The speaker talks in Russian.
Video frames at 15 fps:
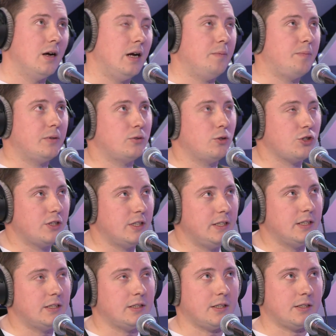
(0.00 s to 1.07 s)
они точно
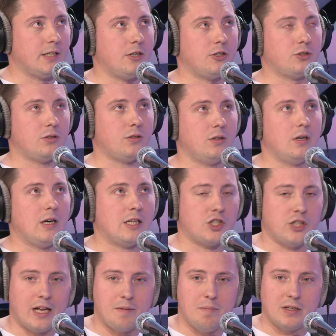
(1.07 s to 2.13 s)
есть, я знаю, что
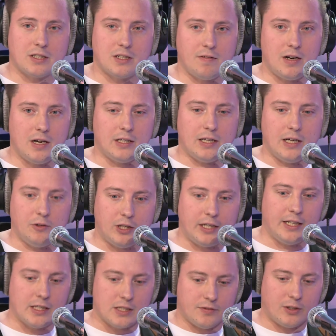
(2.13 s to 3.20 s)
Аншлаг Москва, это вот
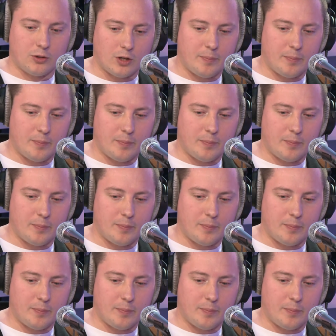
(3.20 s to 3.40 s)
агентство, которое